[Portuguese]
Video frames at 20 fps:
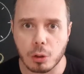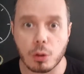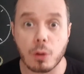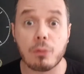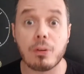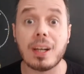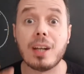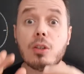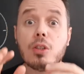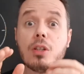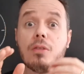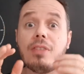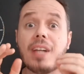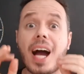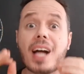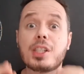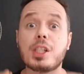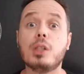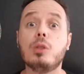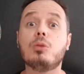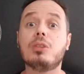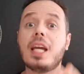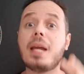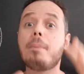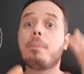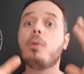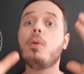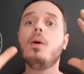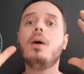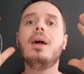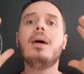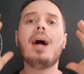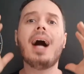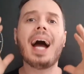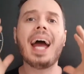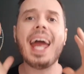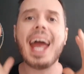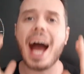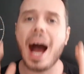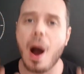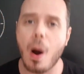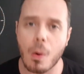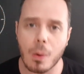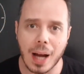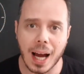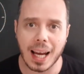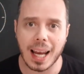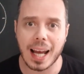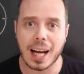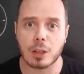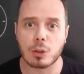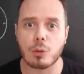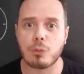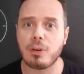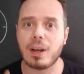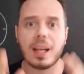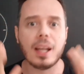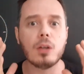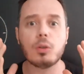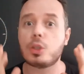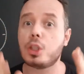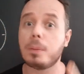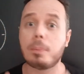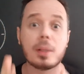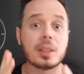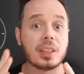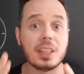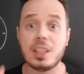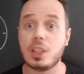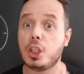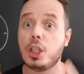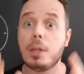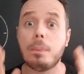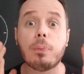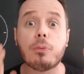tô falando de viagem no tempo real, galera. Eu tô falando, tipo assim, de pro